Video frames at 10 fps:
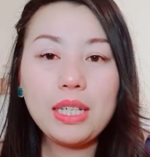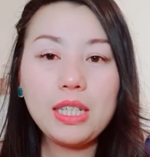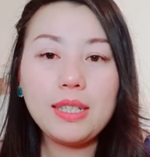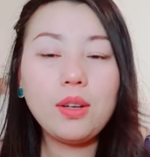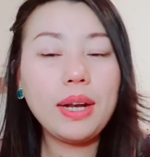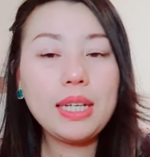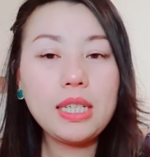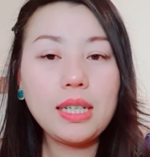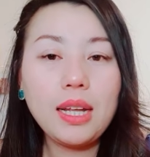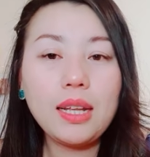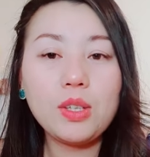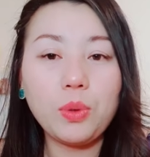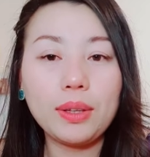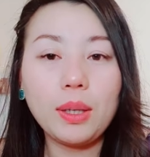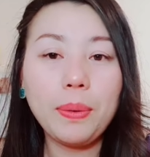chị nó đó chị thì đình
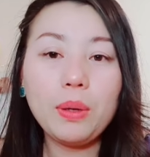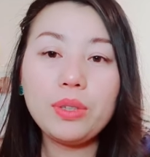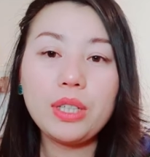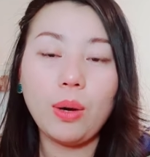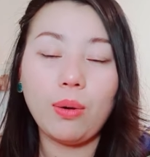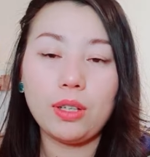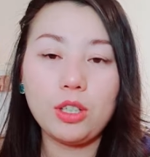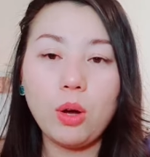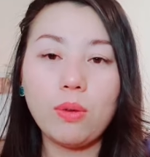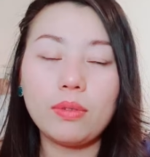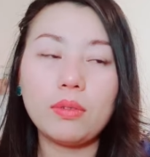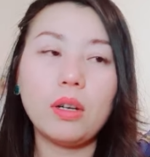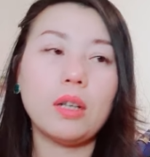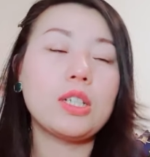chỗ tao bé lúc trâu có rong ờ,